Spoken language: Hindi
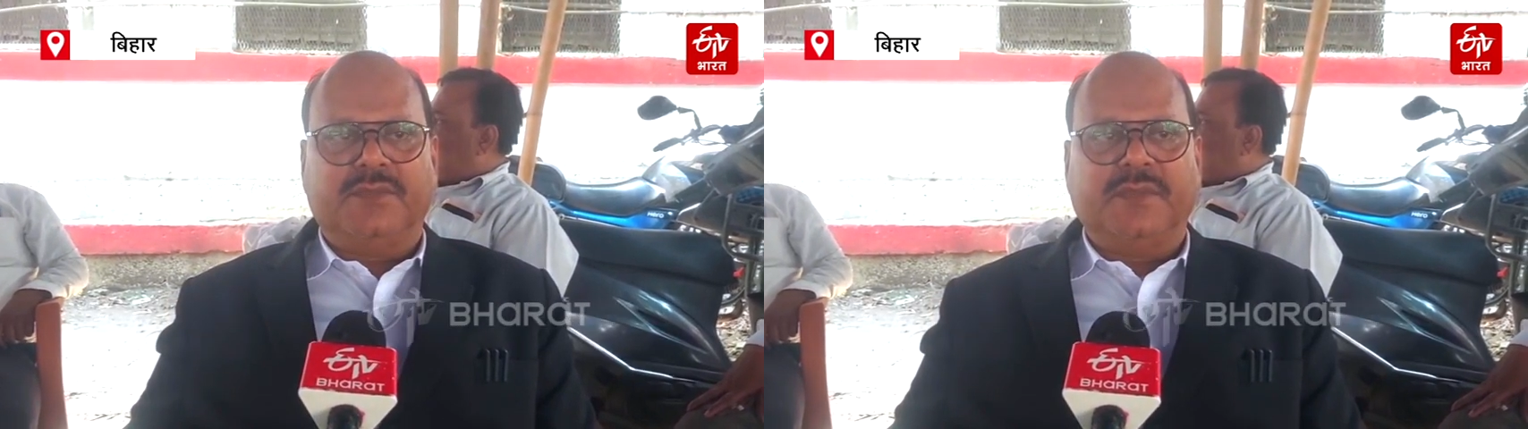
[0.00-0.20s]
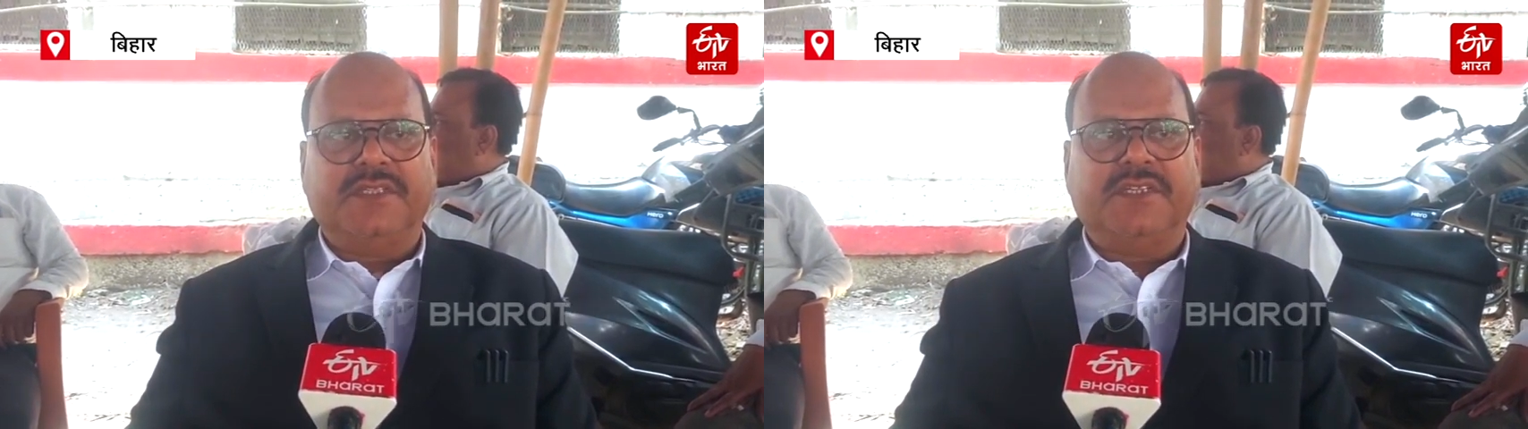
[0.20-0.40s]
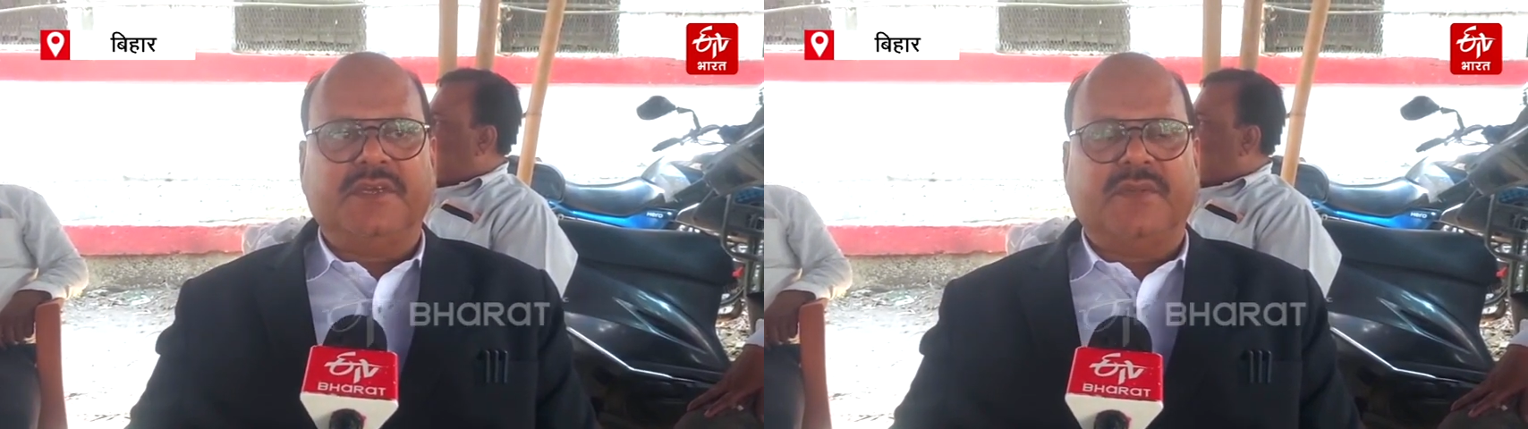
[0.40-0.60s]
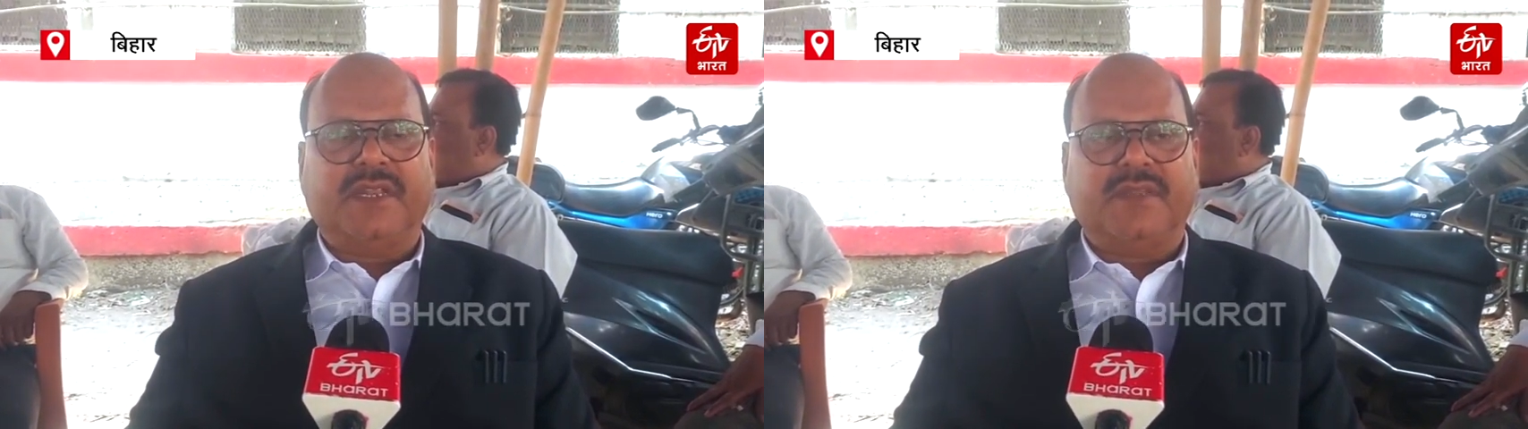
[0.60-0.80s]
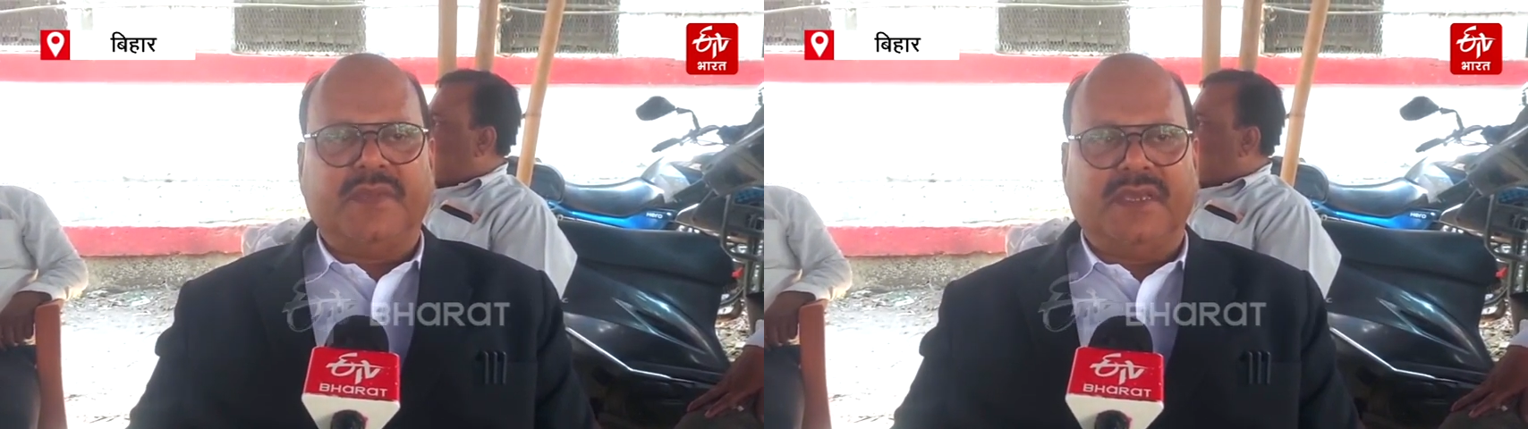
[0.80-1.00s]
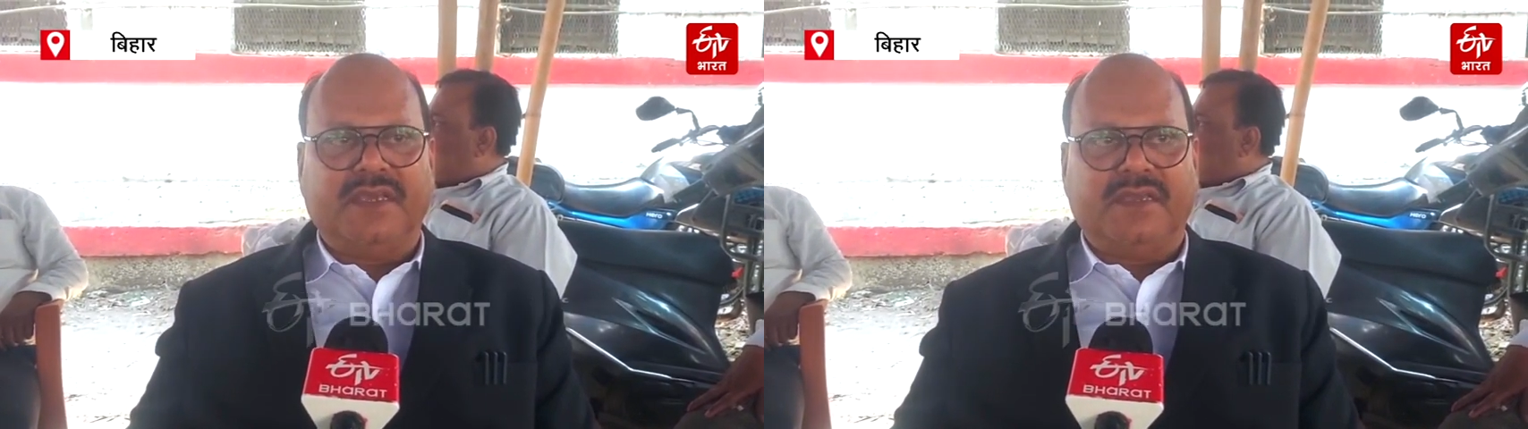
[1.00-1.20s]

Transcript: मंदिर के बारे में